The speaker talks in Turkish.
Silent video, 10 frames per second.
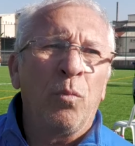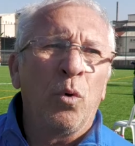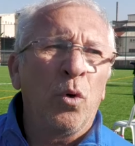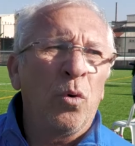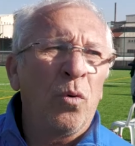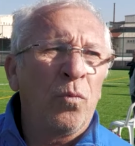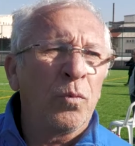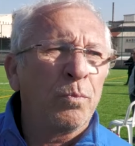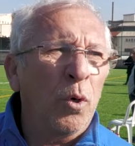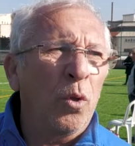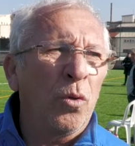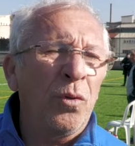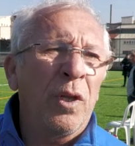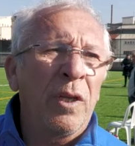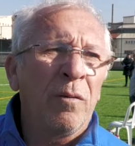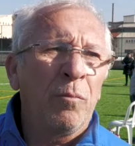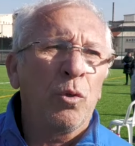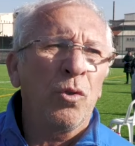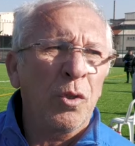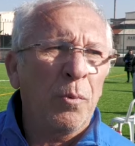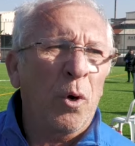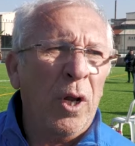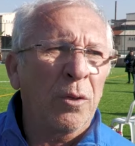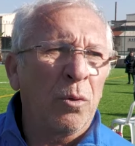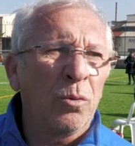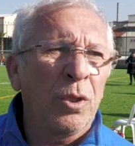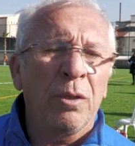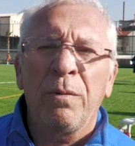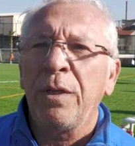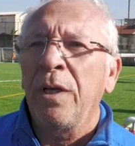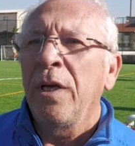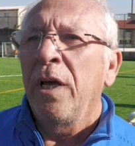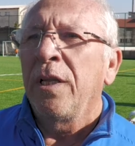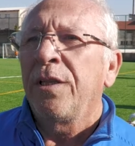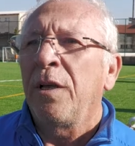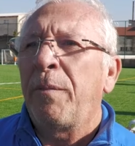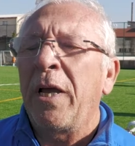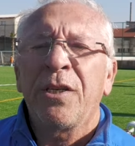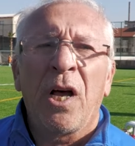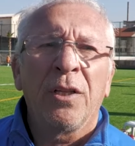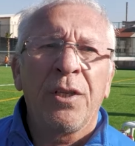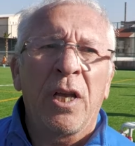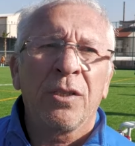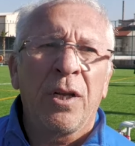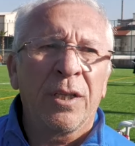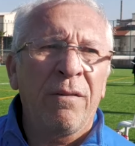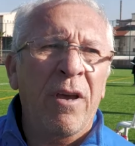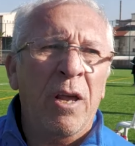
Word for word: bu futbolun bütün sporlarda olduğu gibi 5-6 yaşlarda